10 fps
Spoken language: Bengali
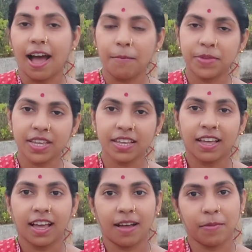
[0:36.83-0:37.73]
আমি
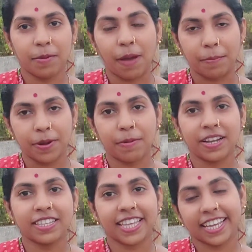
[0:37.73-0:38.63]
আমার বাপের
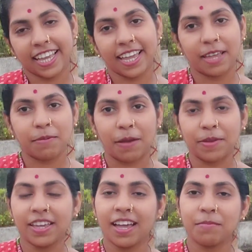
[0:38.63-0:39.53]
বাড়ির থেকে
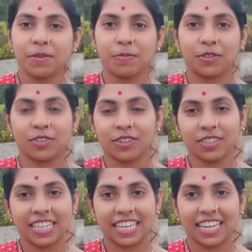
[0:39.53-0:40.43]
এইভাবেই আমি
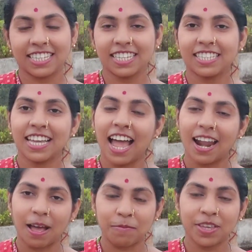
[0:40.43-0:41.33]
প্রচলন দেখে এসেছি
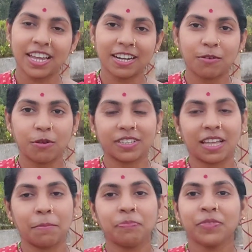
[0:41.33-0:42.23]
আর আমি এটা
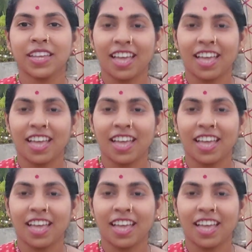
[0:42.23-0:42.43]
করতাম